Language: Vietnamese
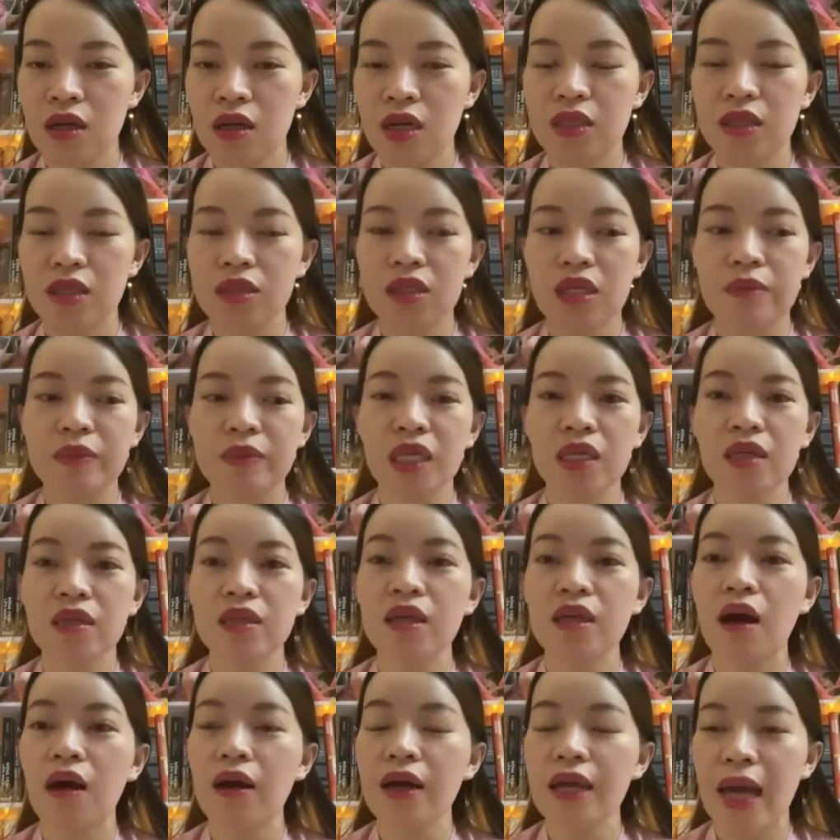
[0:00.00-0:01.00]
là những niềm tin
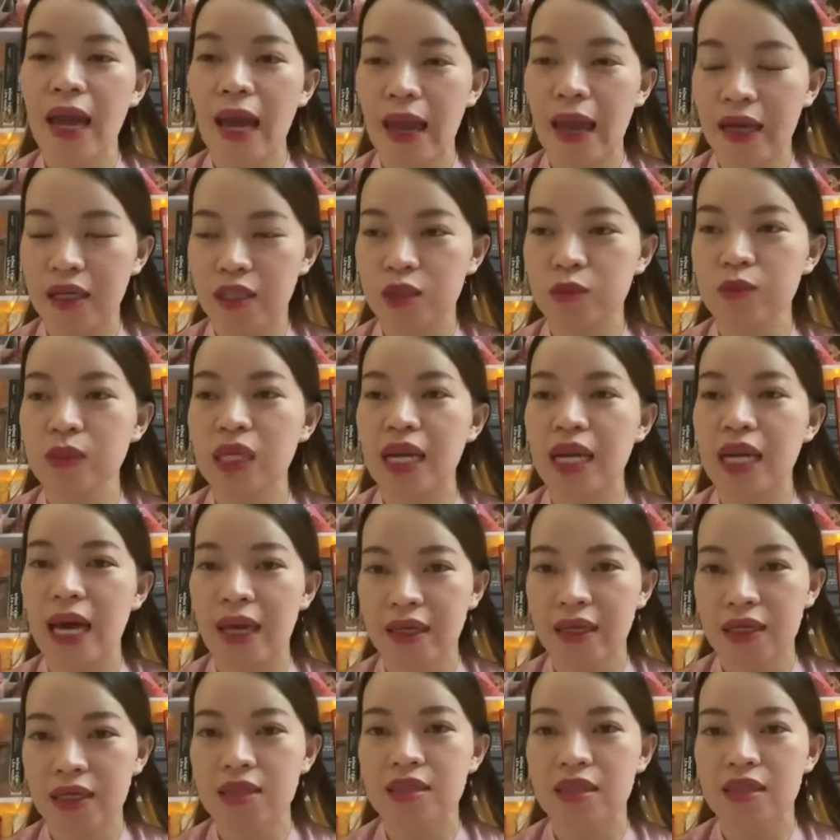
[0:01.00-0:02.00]
giới hạn chúng ta lại
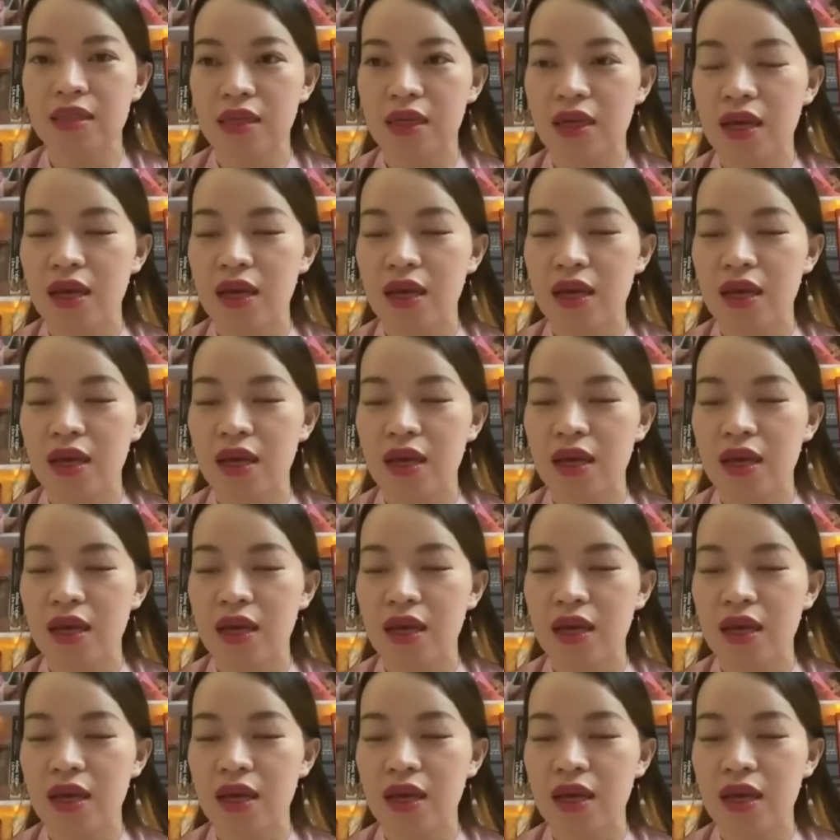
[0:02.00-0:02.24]
anh chị